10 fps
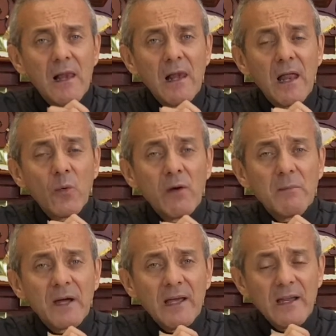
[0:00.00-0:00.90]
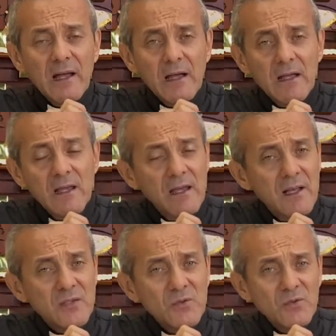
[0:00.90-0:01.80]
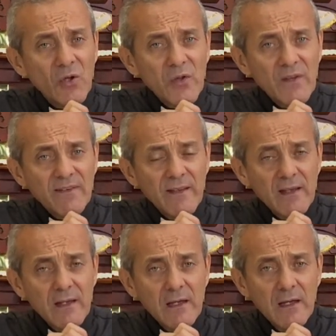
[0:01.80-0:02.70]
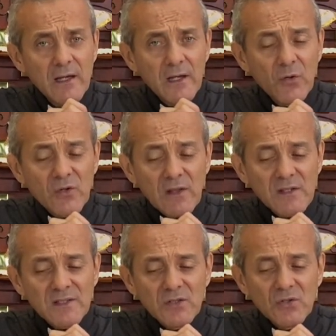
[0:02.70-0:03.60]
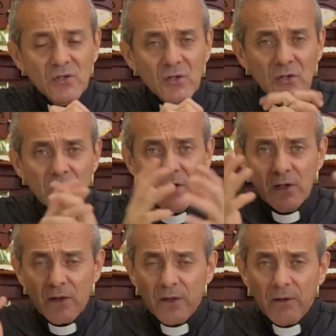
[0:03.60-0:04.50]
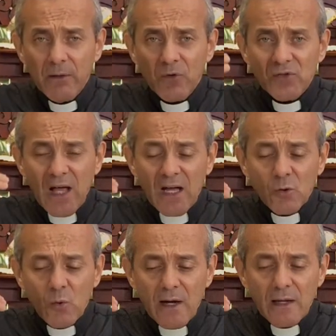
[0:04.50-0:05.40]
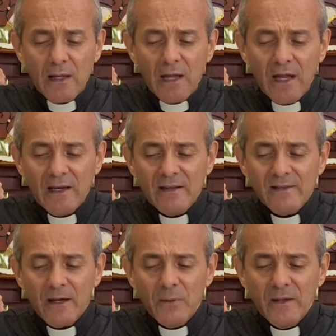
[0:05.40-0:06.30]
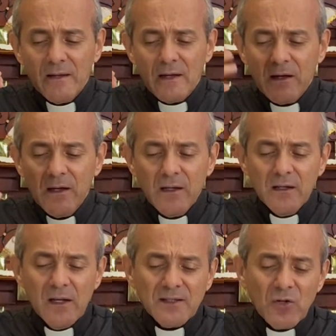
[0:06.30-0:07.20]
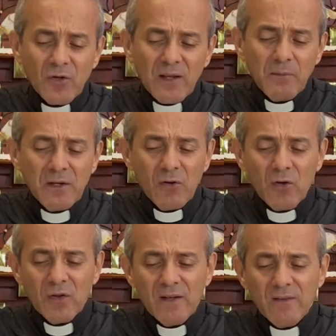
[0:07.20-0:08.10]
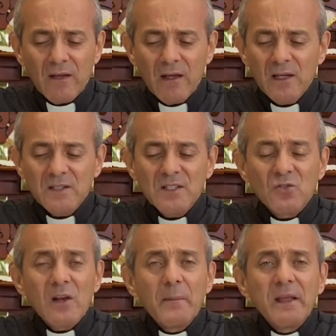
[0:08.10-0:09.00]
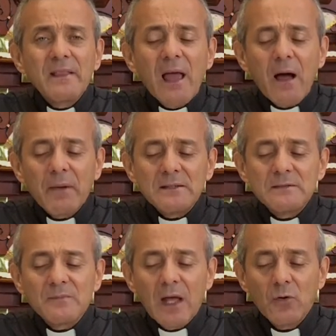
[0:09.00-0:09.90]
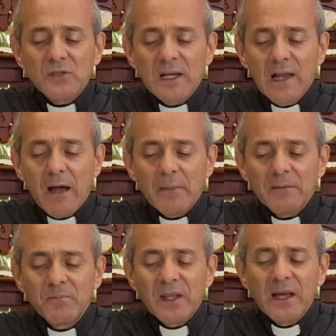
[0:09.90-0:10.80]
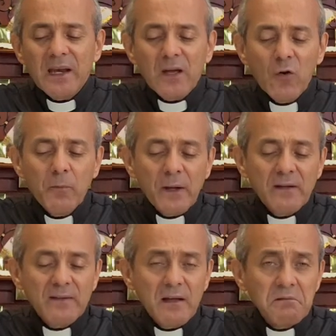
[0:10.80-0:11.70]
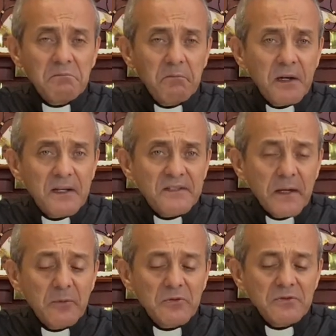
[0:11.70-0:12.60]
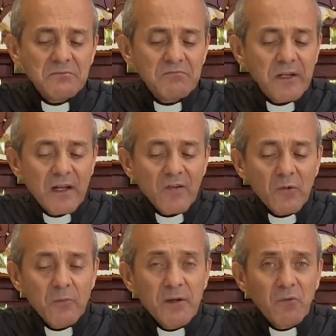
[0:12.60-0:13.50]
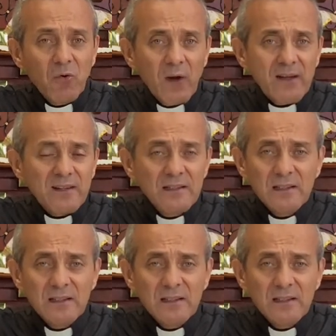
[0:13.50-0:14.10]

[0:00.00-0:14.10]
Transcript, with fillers: la nueva manera que Jesús nos dice que ustedes y yo debemos actuar en esta vida. Y el Señor también nos lo dice, si solamente aman a los que le aman, ¿qué recompensa merecemos? Eso mismo lo hacen